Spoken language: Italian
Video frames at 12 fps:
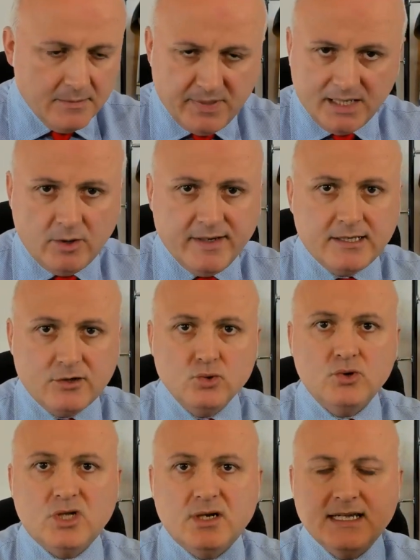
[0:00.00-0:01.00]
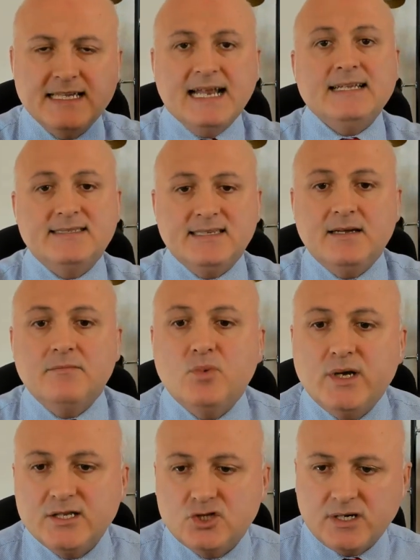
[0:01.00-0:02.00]
Per il momento è tutto, grazie,
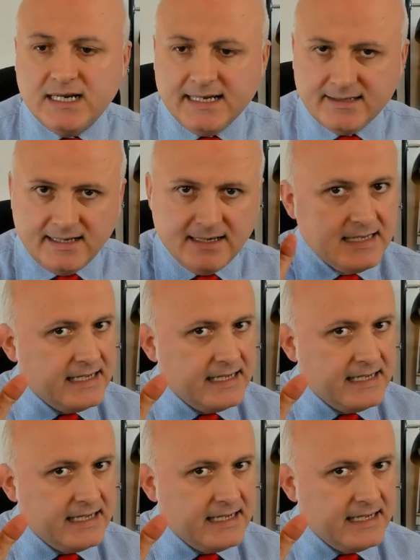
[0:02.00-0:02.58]
buona giornata,